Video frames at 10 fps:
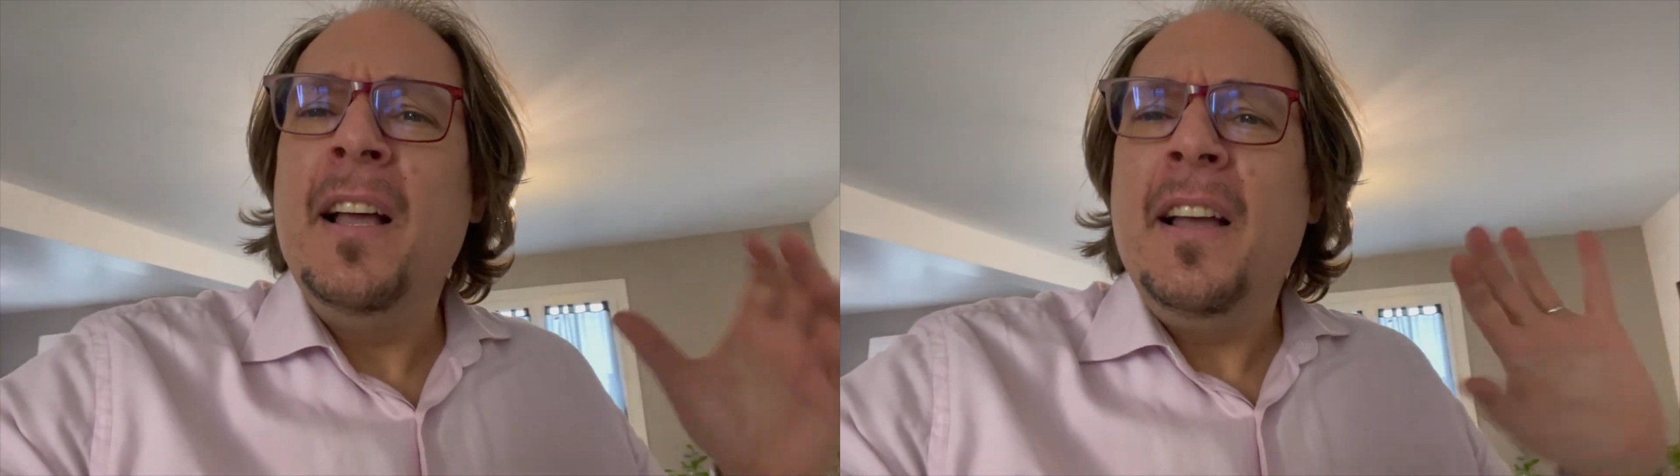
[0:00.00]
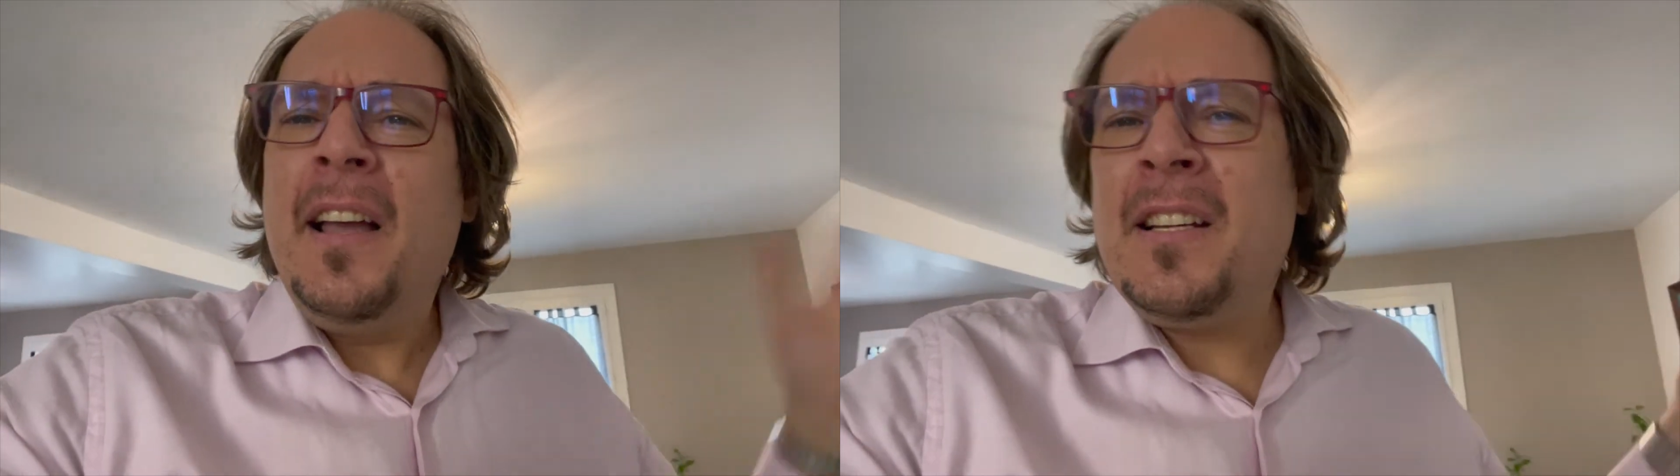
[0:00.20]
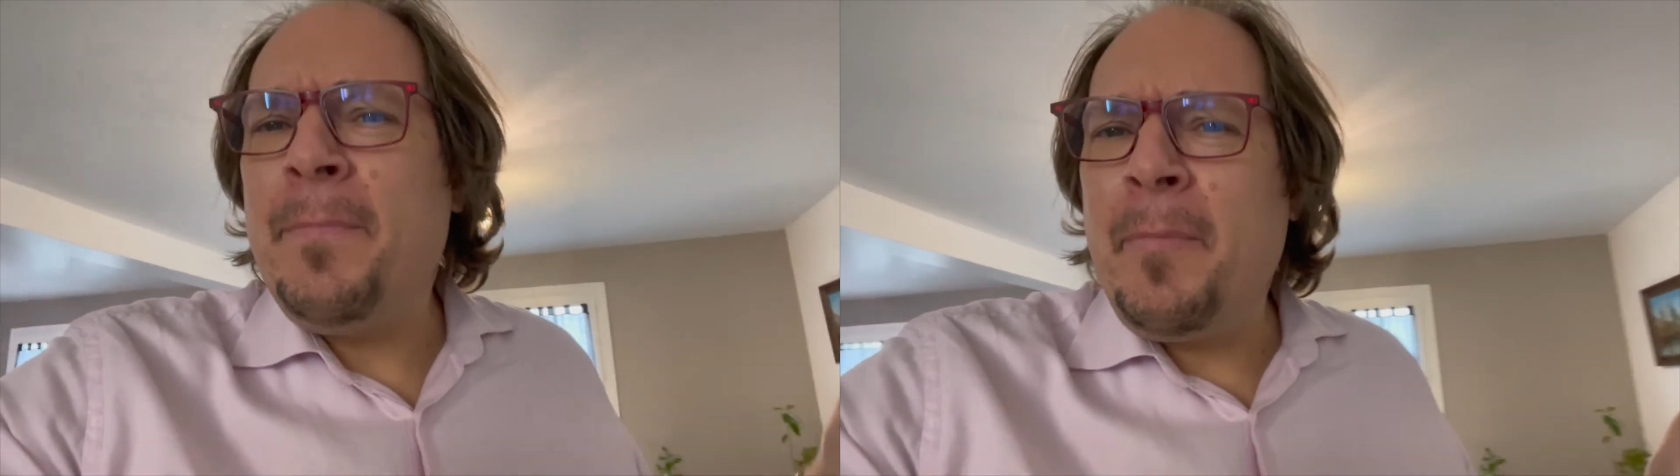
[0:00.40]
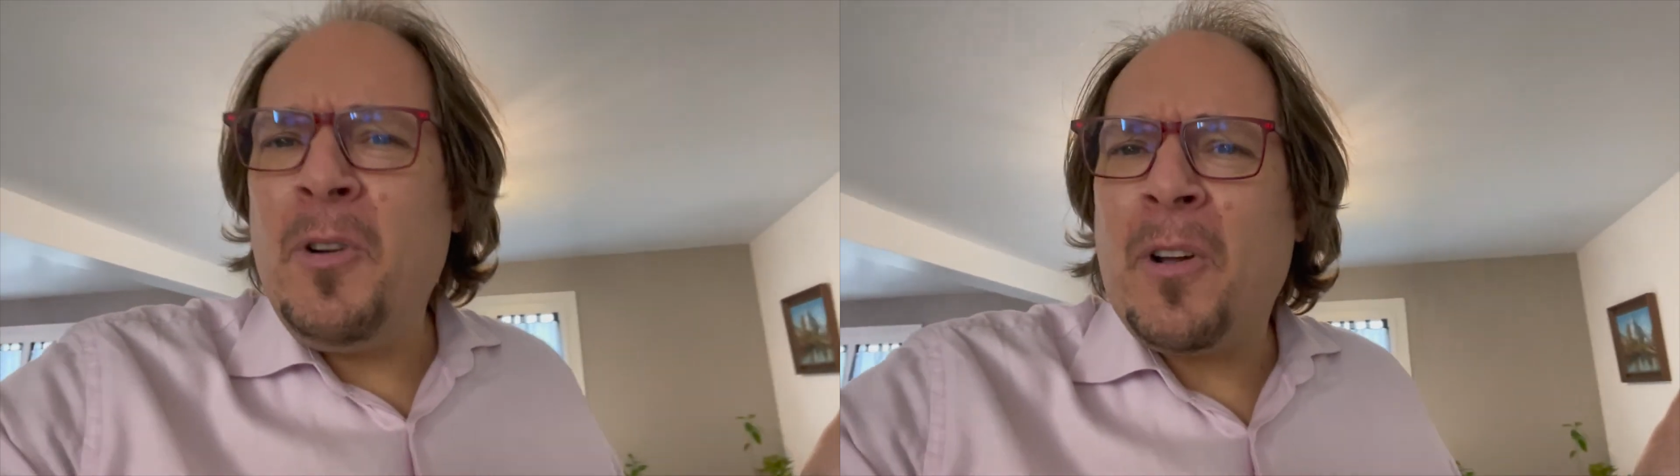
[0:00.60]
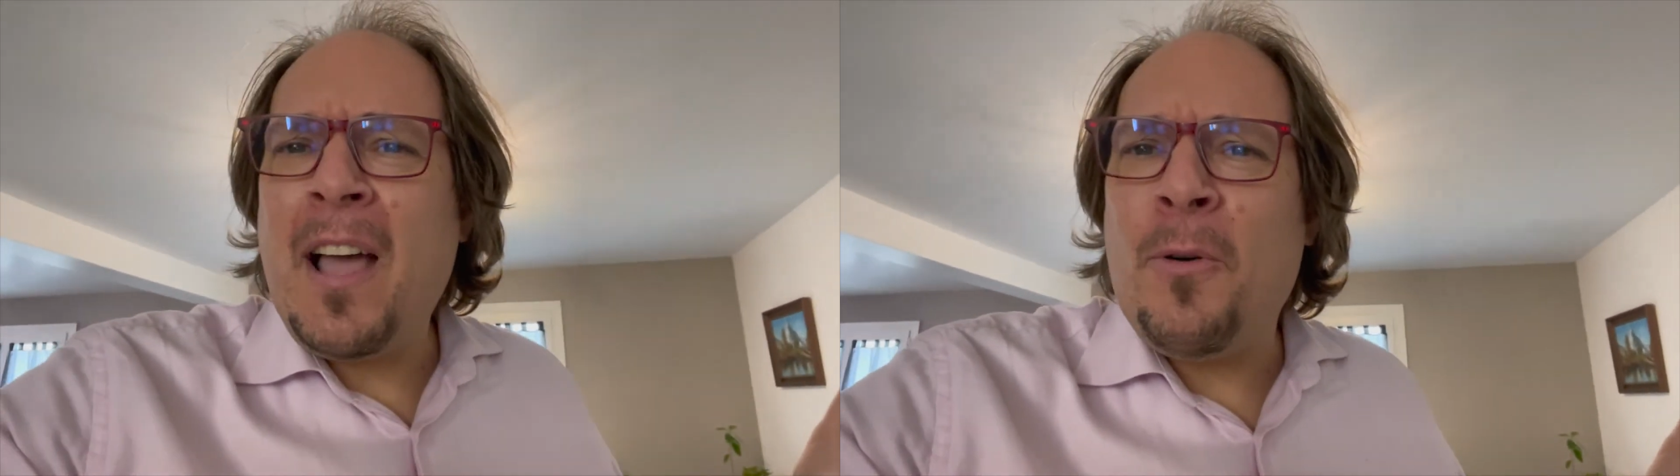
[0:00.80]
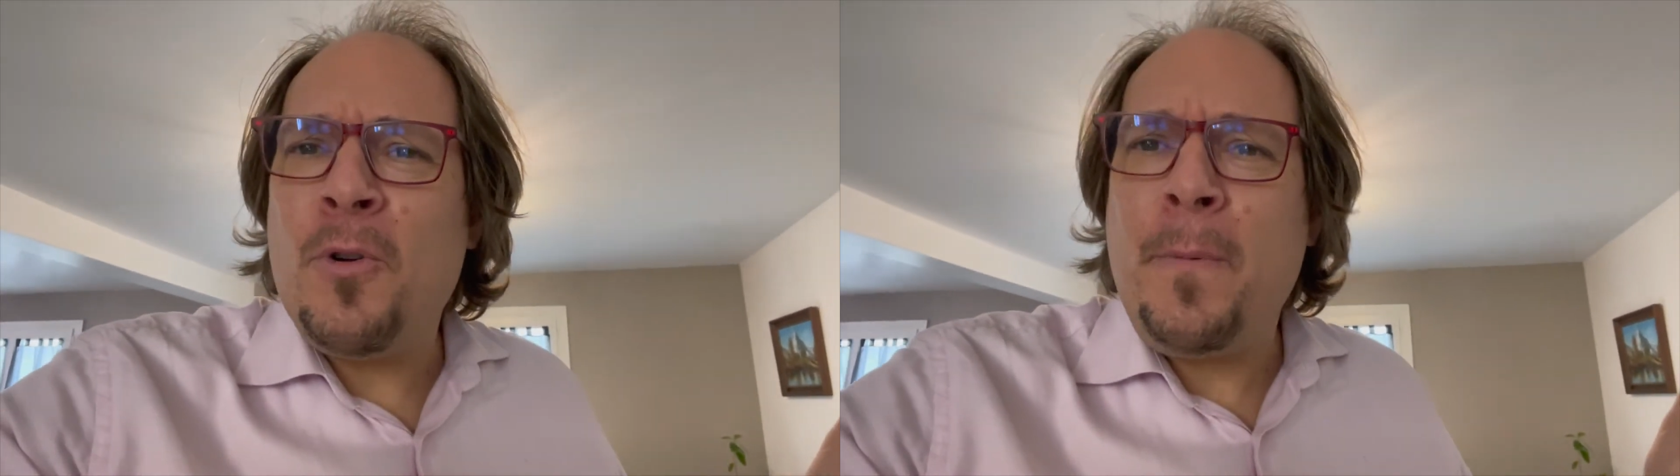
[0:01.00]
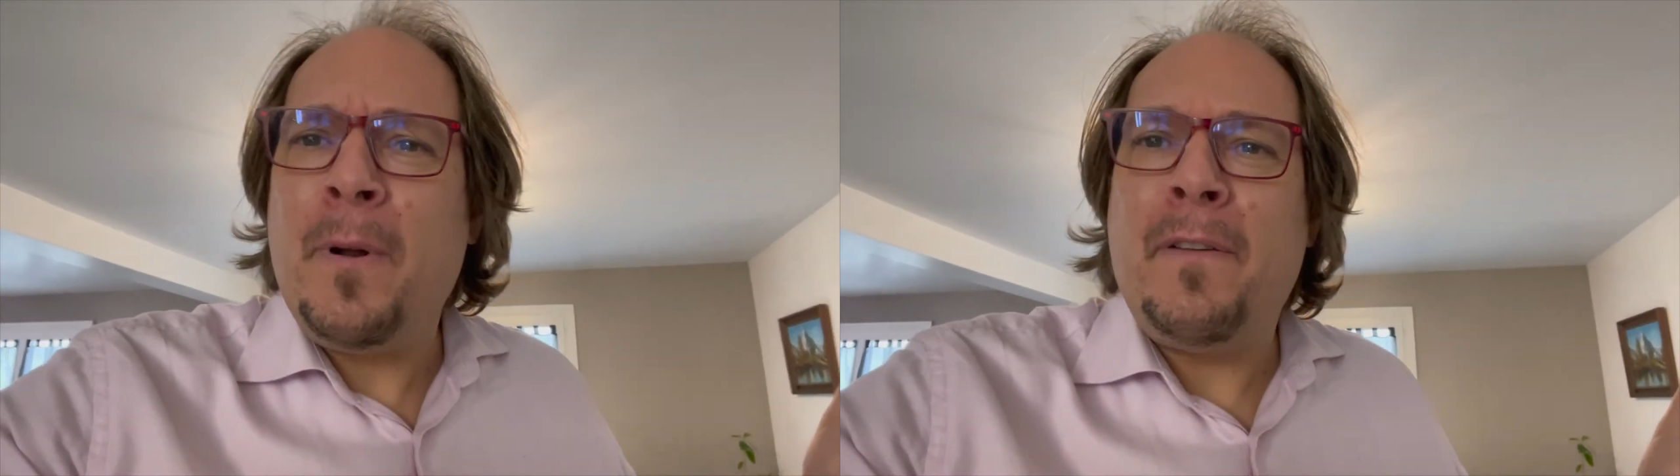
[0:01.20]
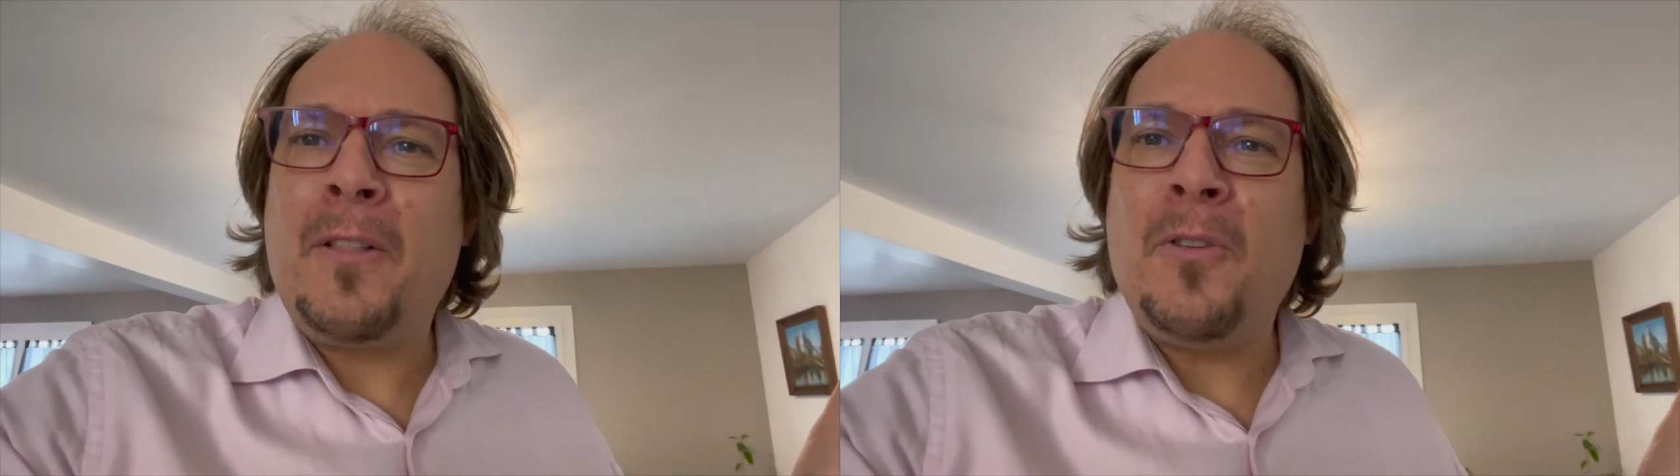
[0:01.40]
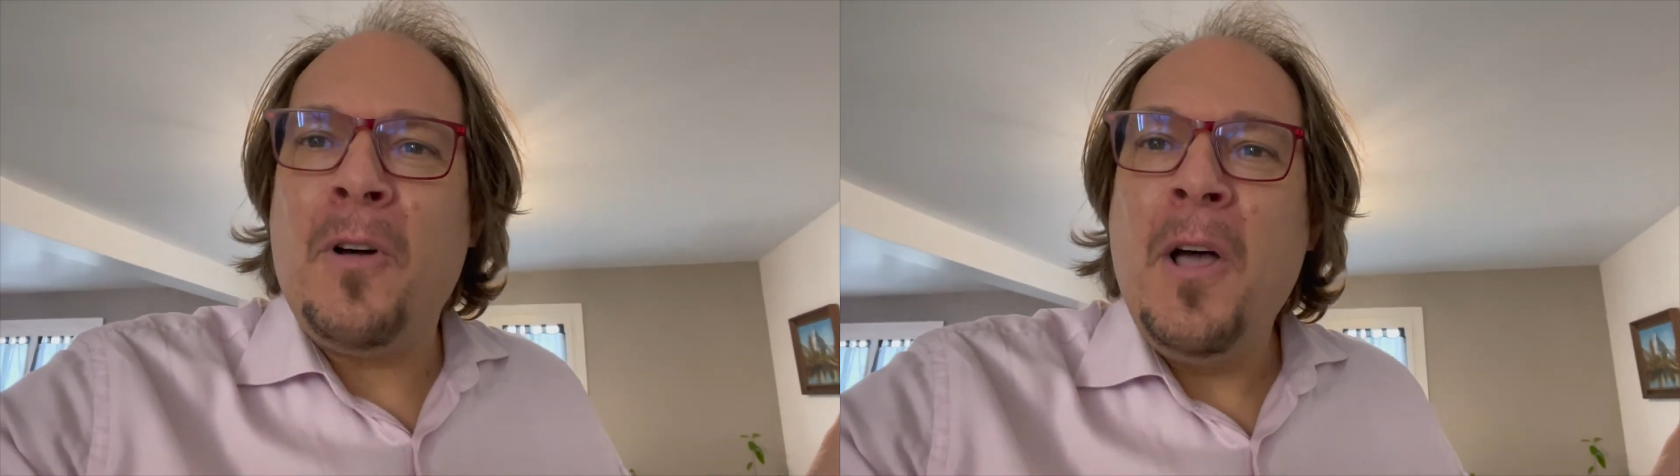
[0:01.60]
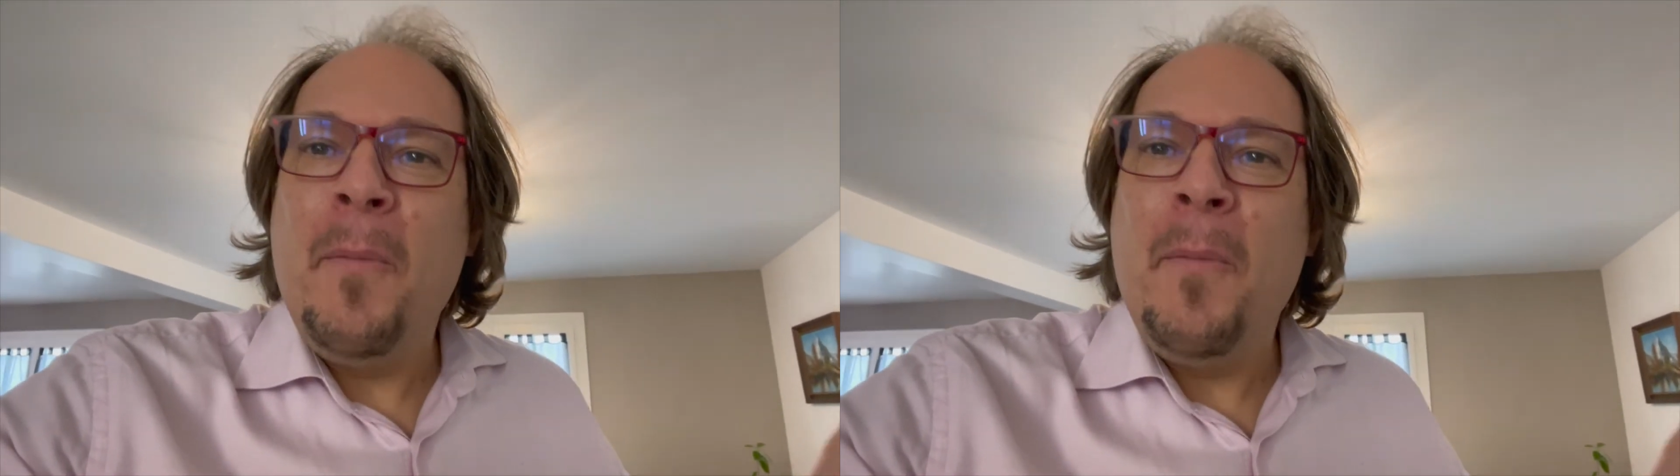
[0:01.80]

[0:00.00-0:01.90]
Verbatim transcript: es el primero que hago, no es perfecto,